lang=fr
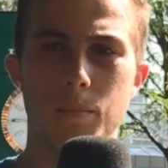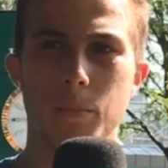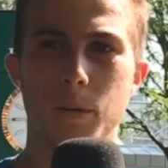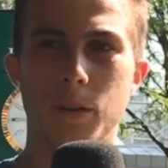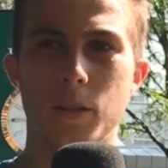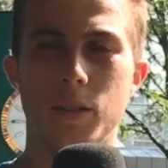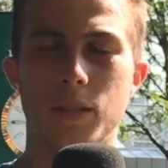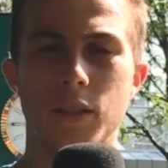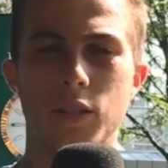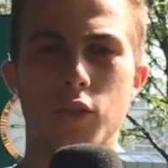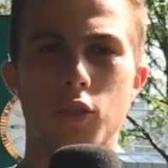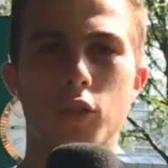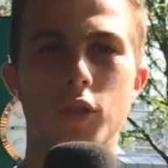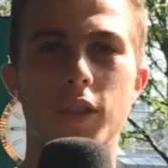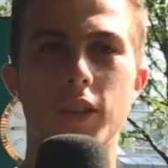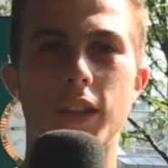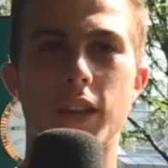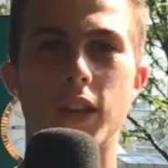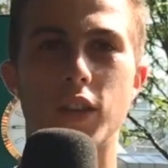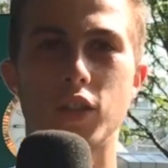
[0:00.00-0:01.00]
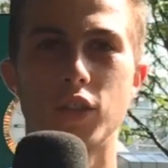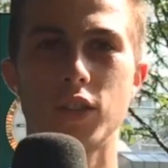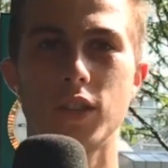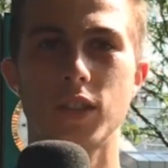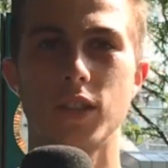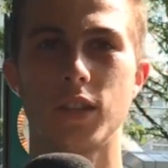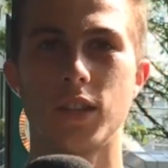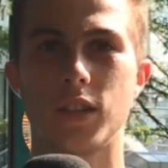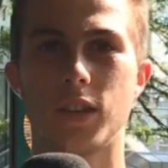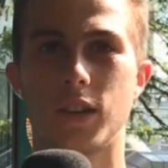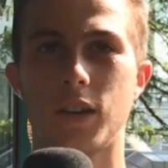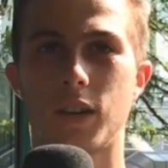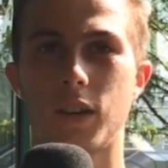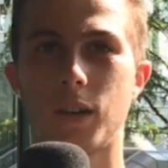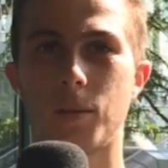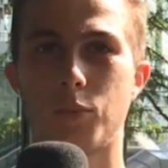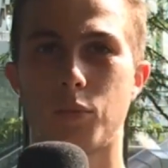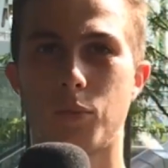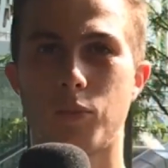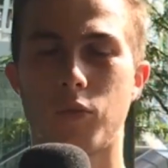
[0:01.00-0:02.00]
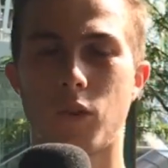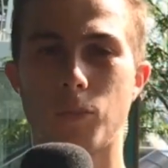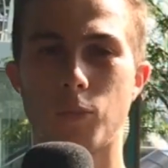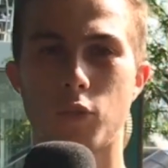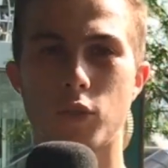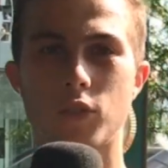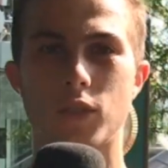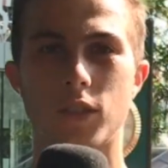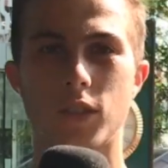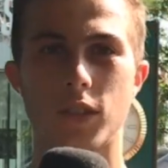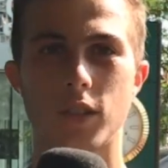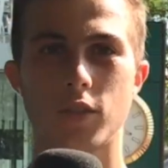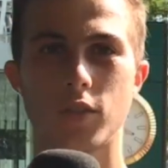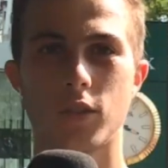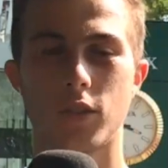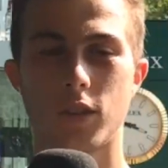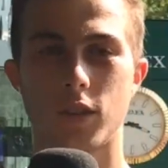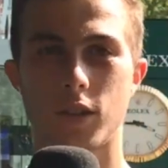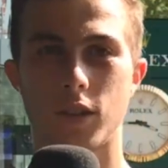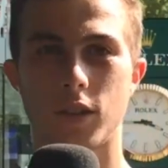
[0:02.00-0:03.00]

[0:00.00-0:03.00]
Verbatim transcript: Pas user trop d'énergie pour pouvoir me concentrer sur,